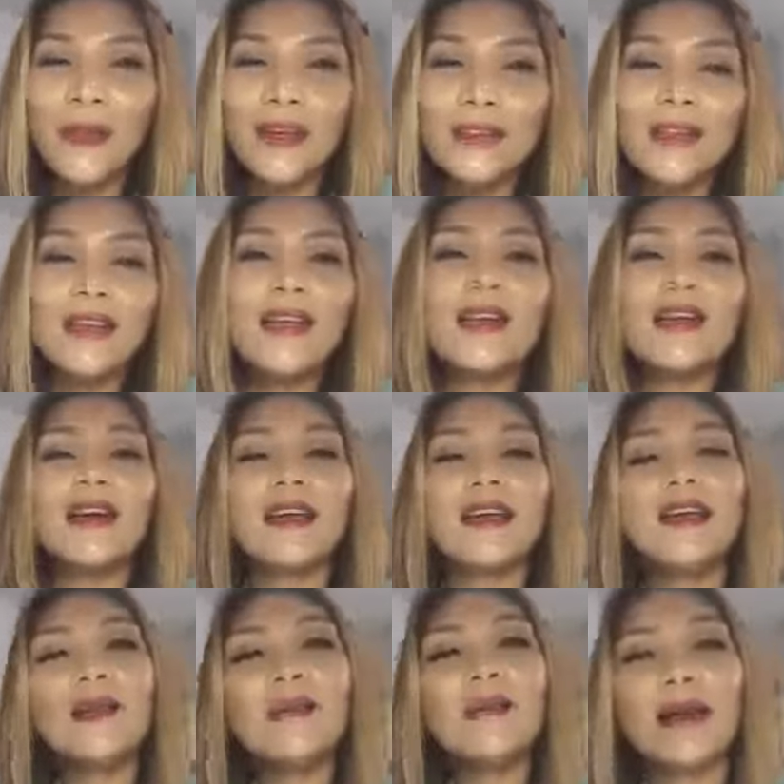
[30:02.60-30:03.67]
cho nên là
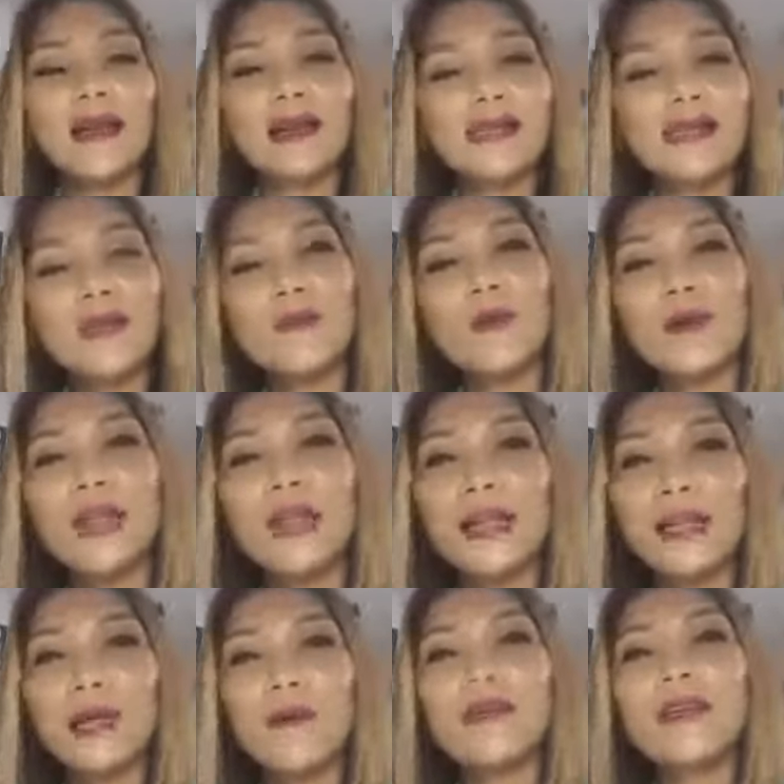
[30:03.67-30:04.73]
khi mà anh chị muốn
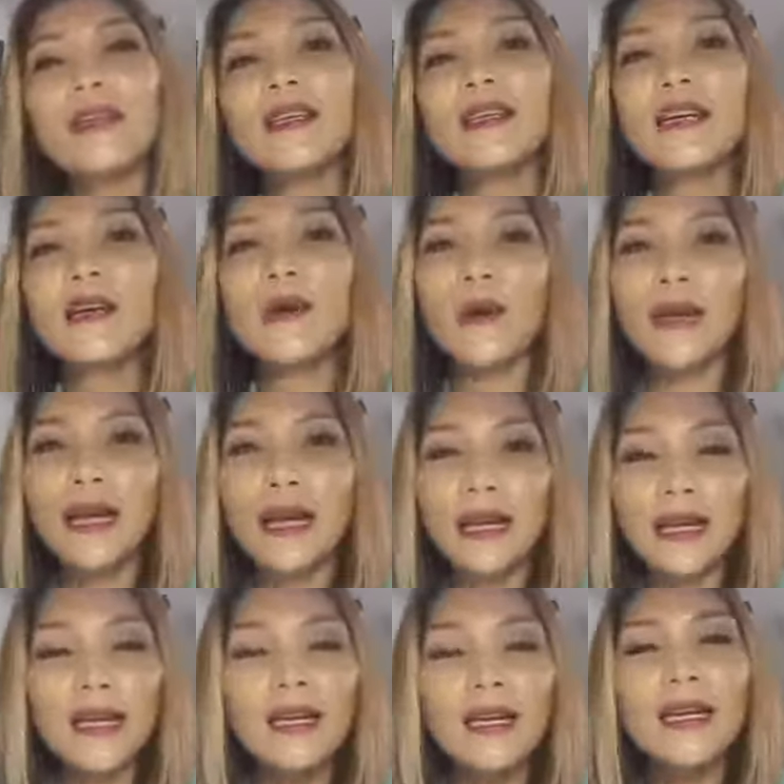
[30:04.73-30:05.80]
thành công với cái cơ hội
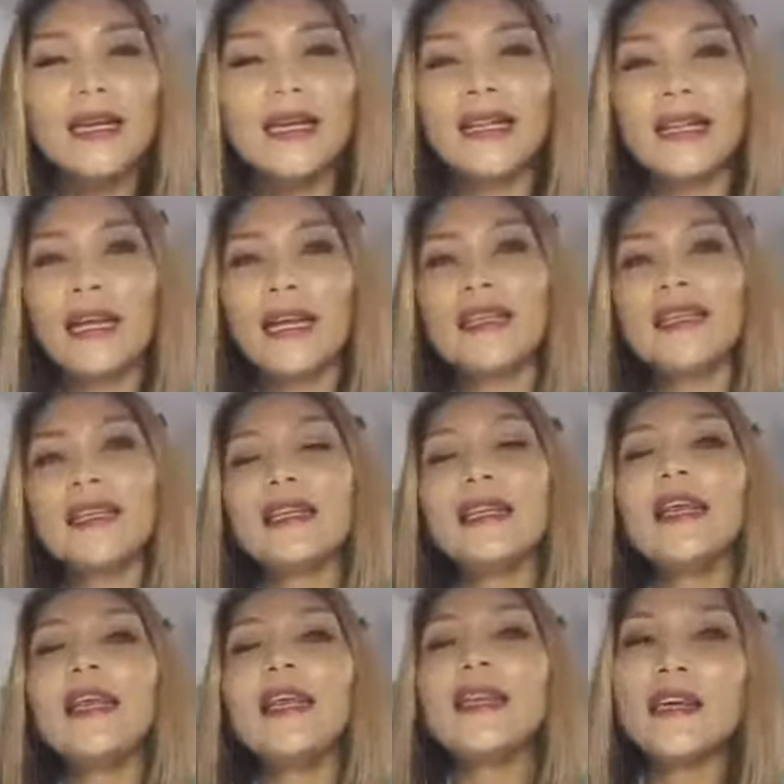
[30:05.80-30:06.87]
này đó thì anh chị
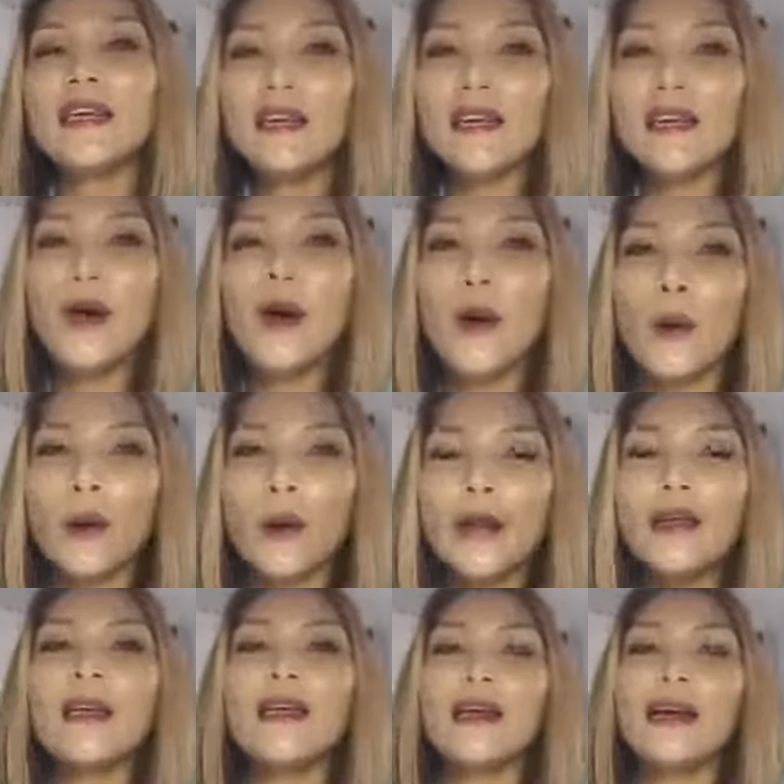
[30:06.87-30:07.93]
nên tới hỏi
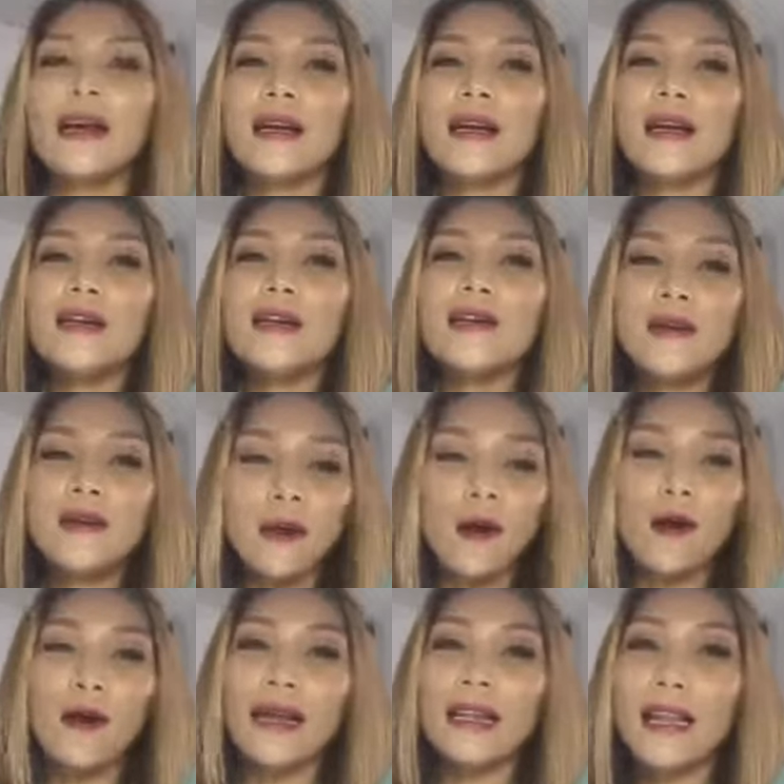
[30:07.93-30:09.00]
à, cái người mà
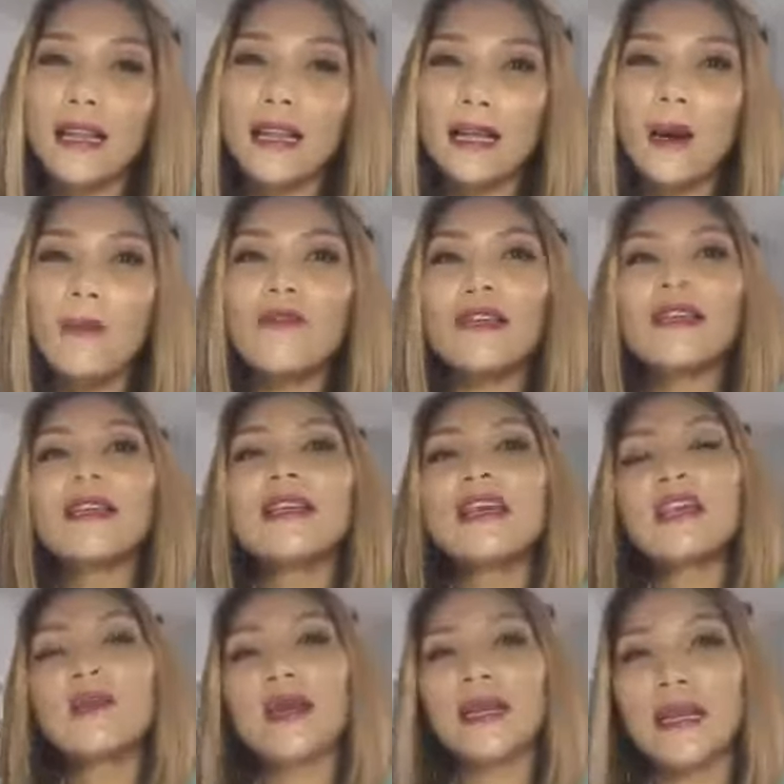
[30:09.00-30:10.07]
họ đã thành công với cái
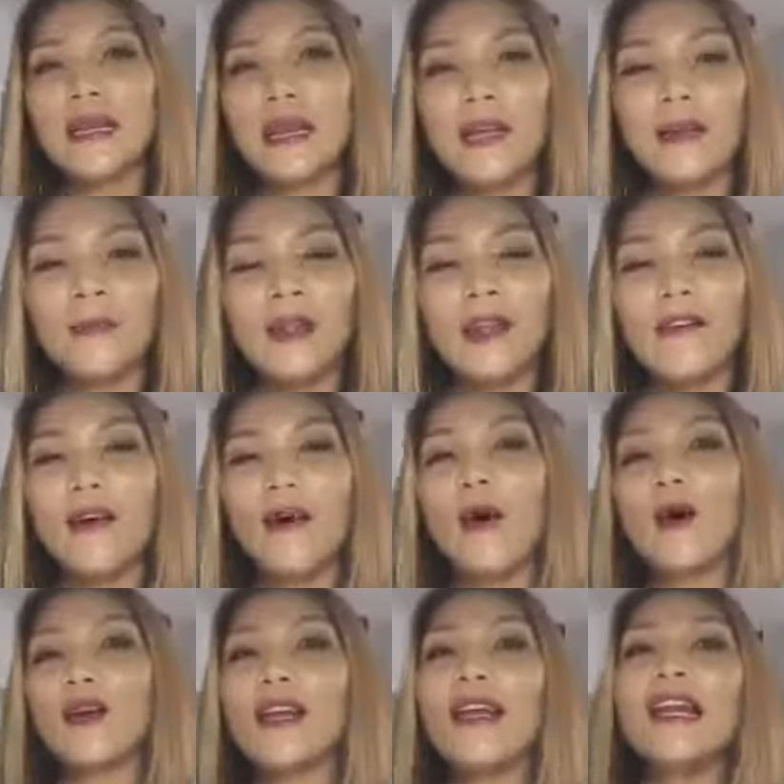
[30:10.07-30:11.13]
kinh doanh này và
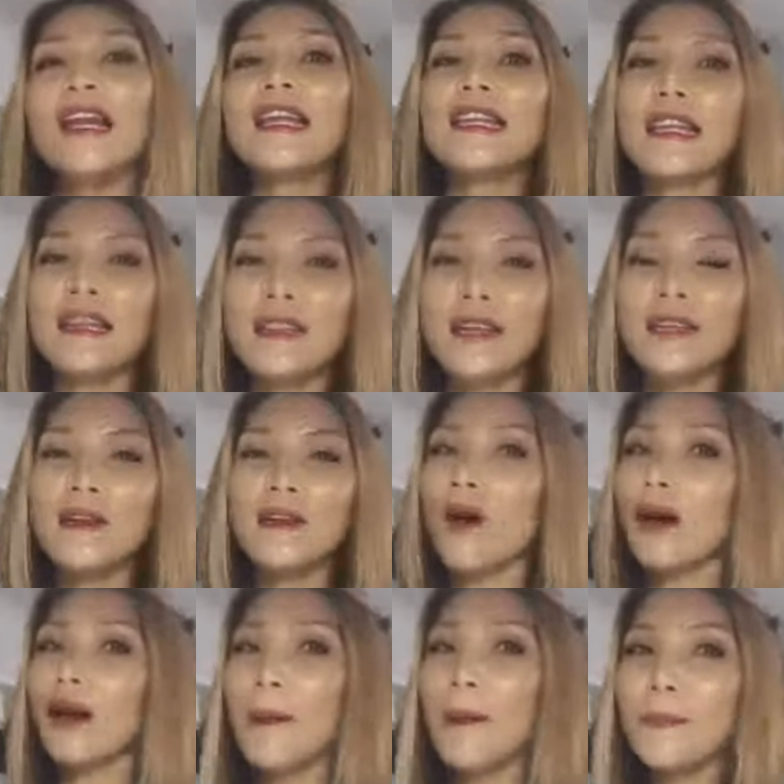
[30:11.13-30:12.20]
họ rất là nhiệt tình
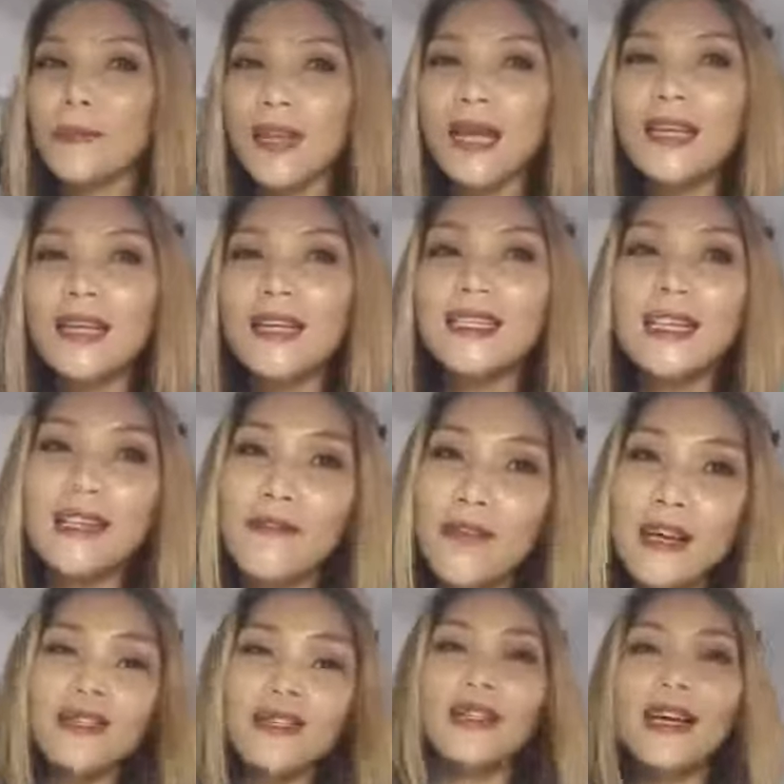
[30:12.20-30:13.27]
họ cầm tay chỉ
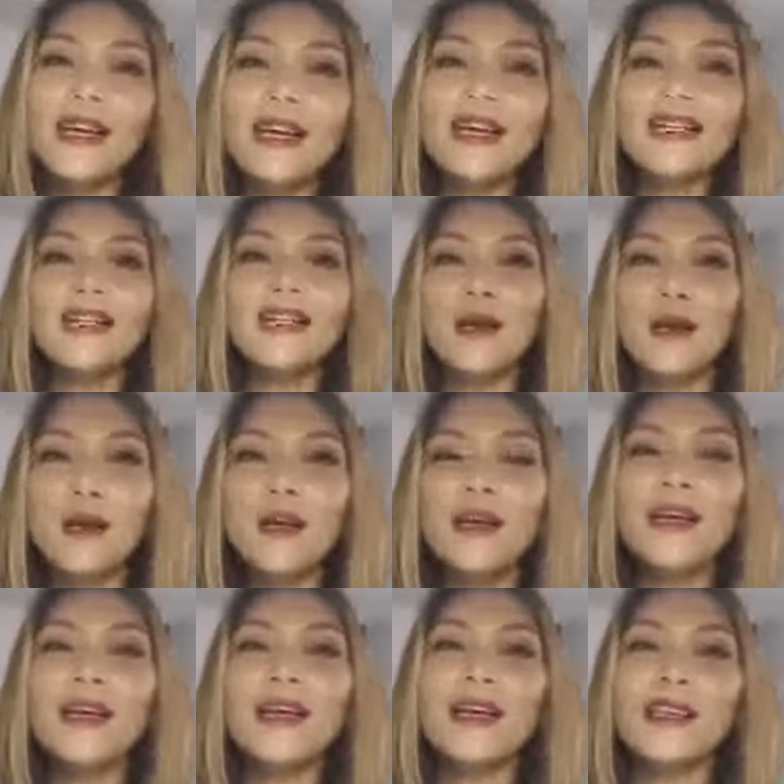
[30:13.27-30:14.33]
việc cho các anh chị luôn
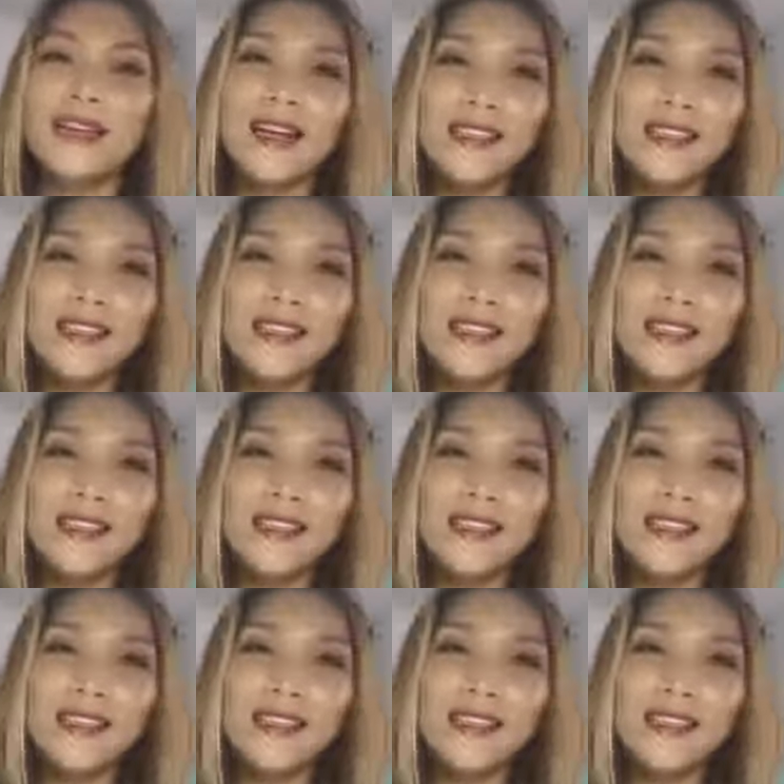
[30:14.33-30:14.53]
thì hôm